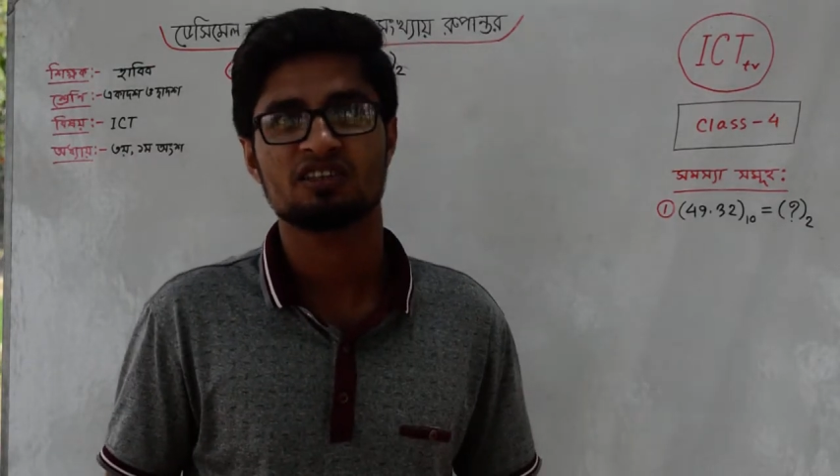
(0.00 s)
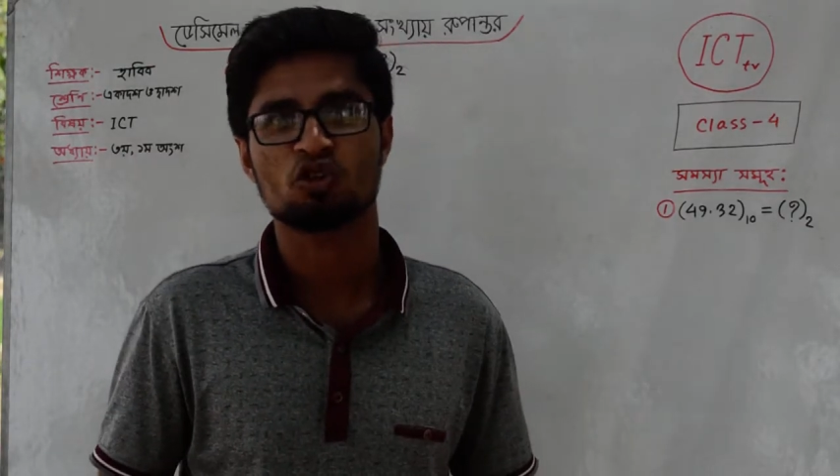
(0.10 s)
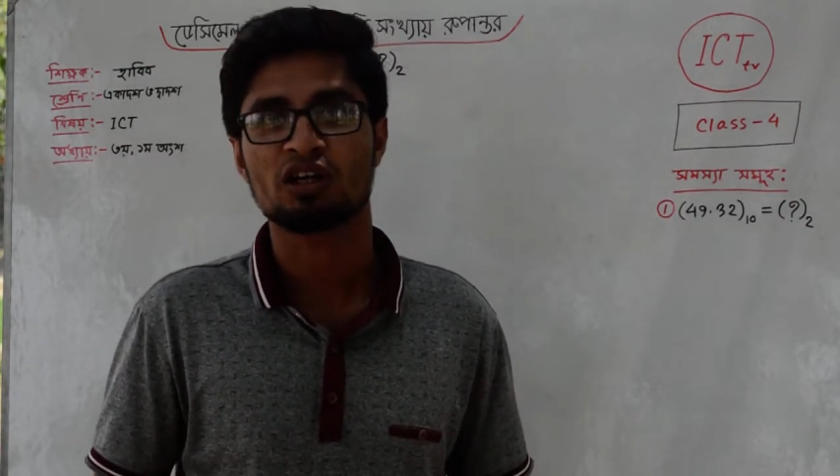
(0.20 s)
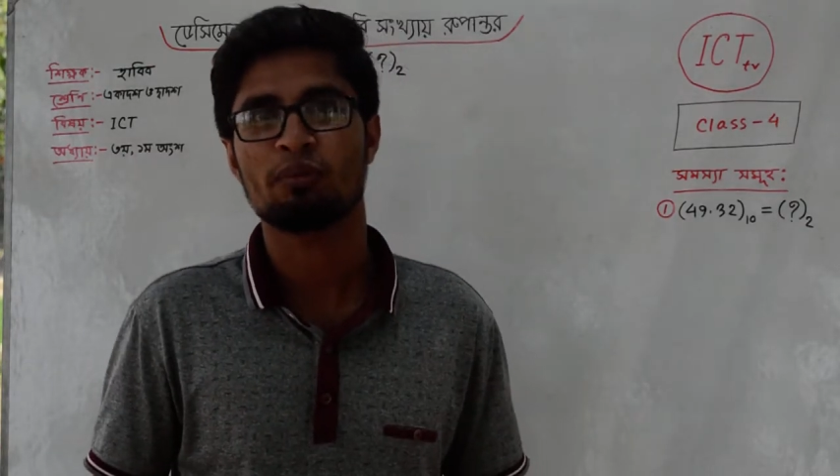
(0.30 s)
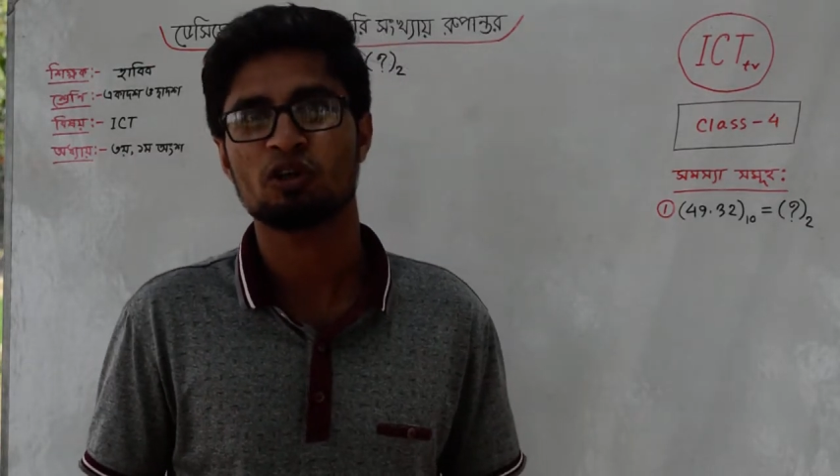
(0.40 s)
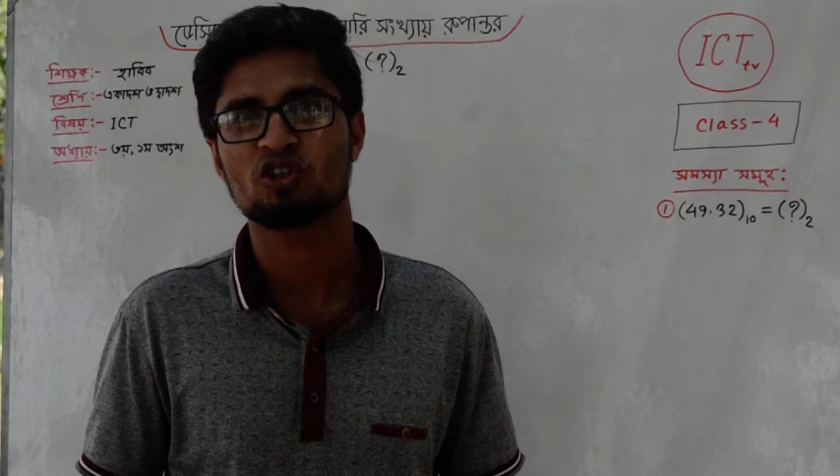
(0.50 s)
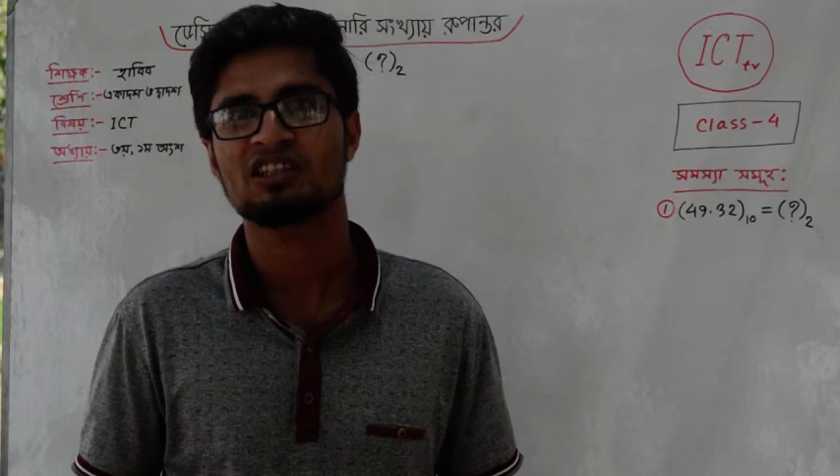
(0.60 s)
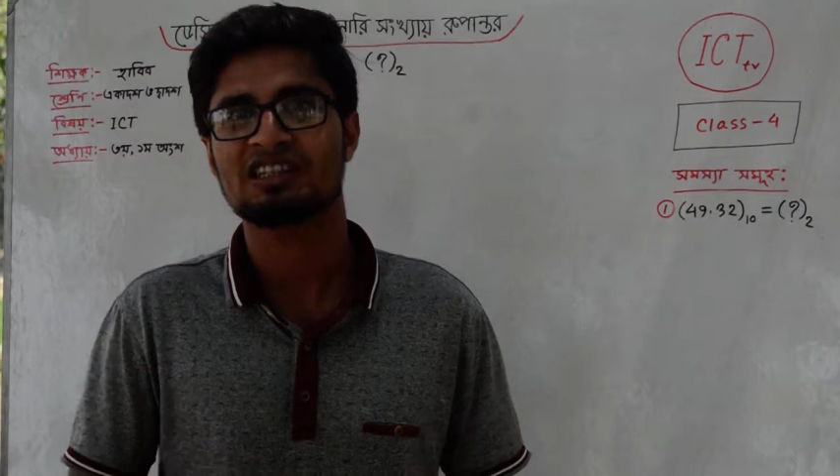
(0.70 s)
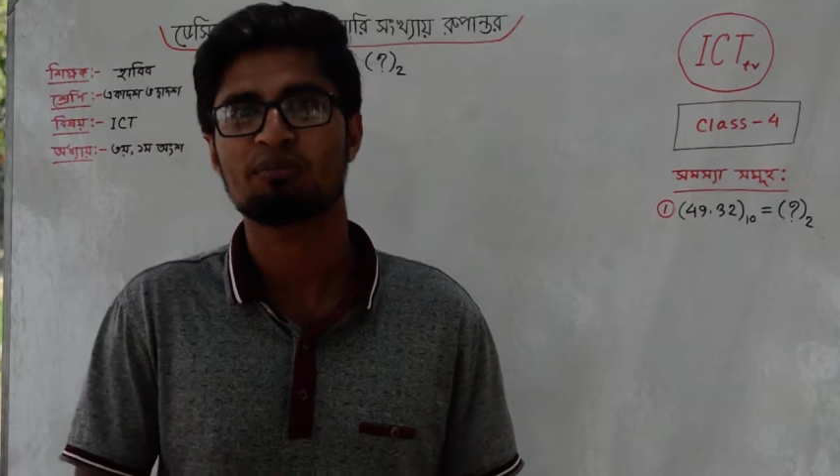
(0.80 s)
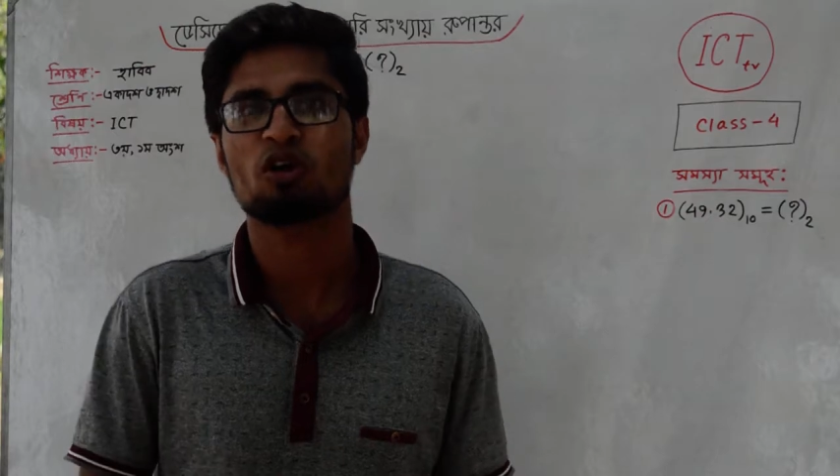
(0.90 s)
সংখ্যা
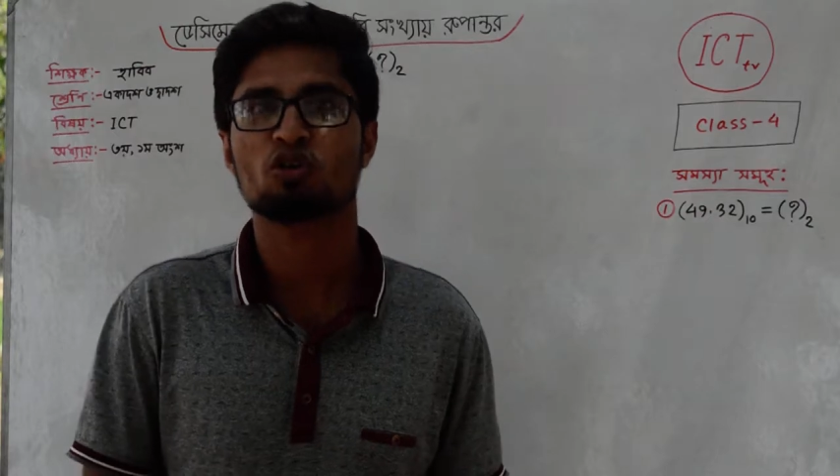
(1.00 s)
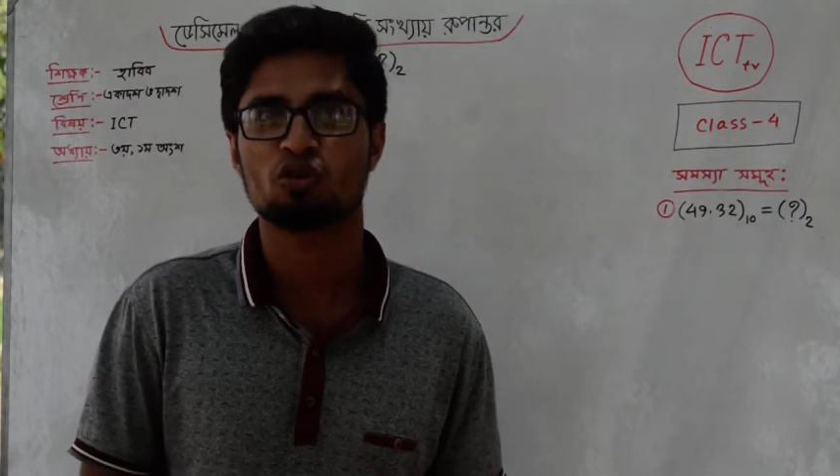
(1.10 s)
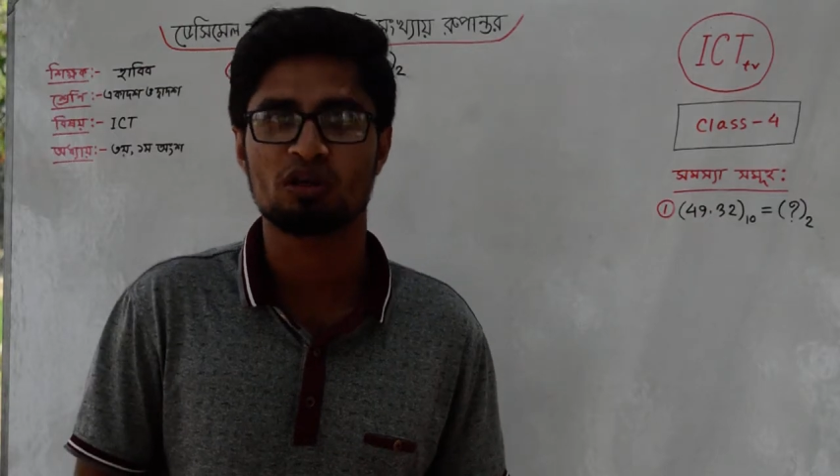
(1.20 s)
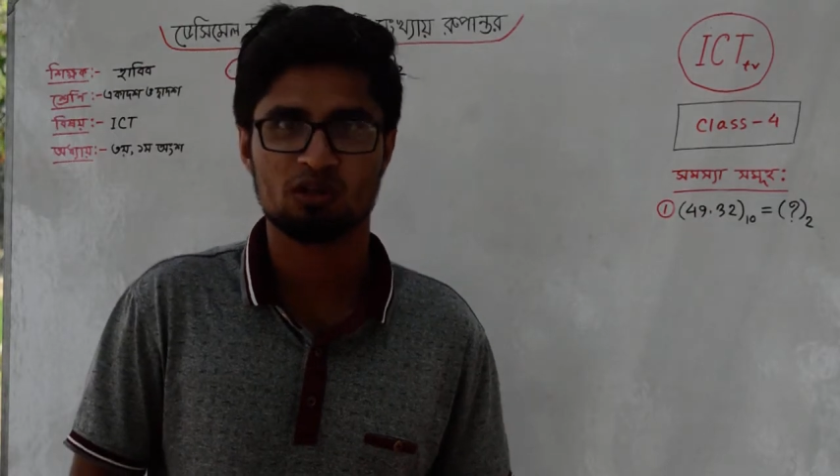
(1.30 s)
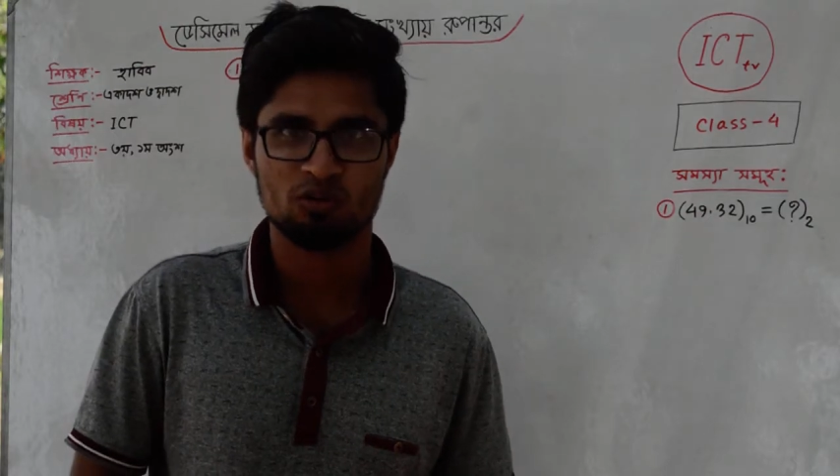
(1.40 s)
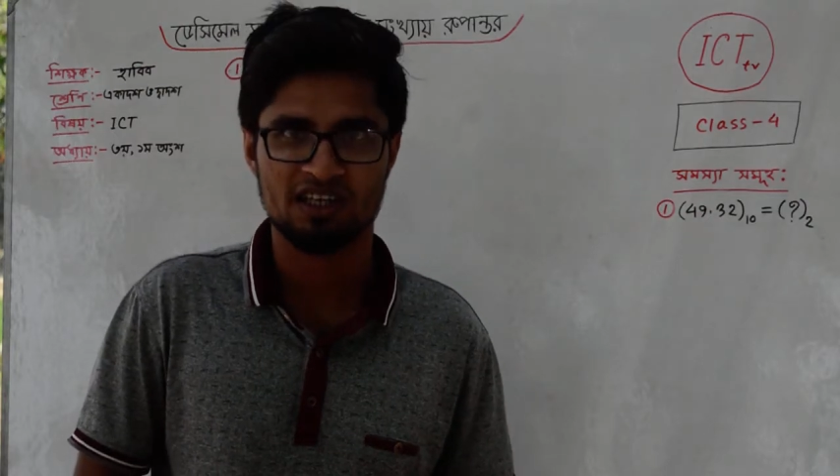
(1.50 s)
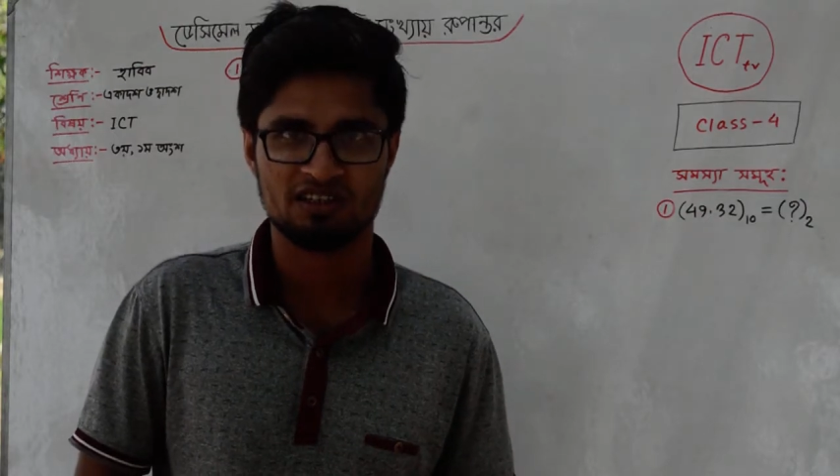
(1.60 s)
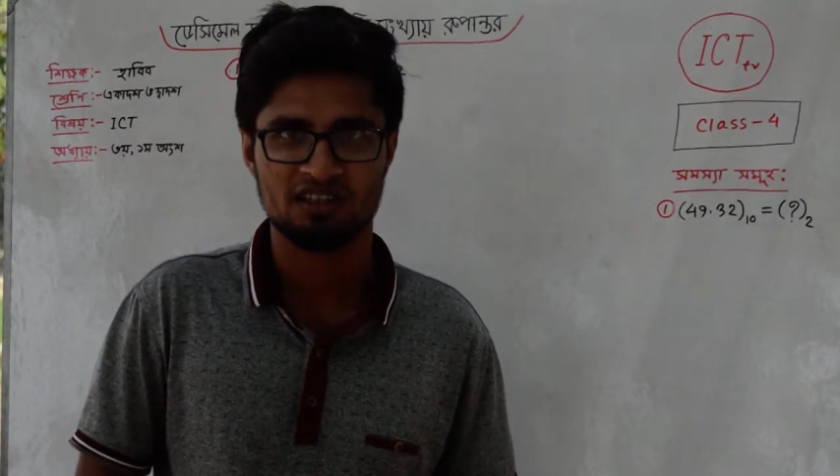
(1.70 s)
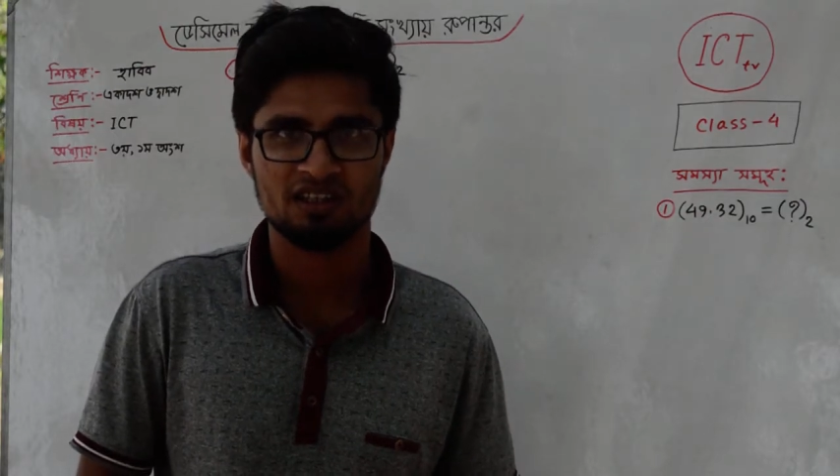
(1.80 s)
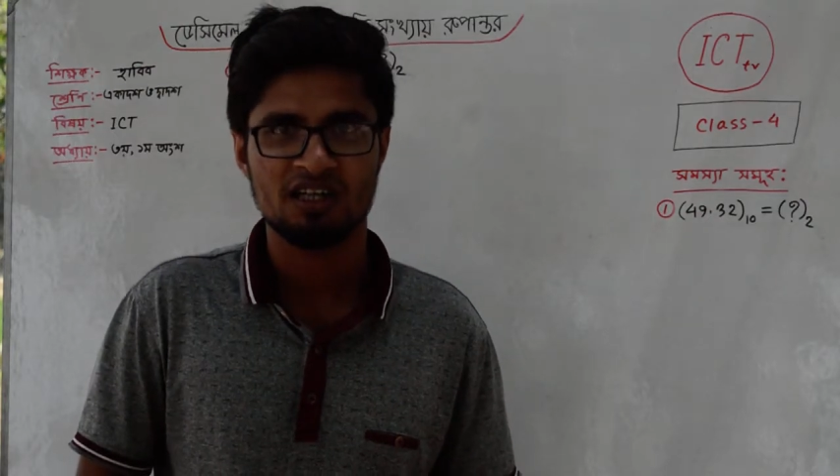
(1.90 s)
পদ্ধতিতে আমরা অঙ্কগুলো করে আসি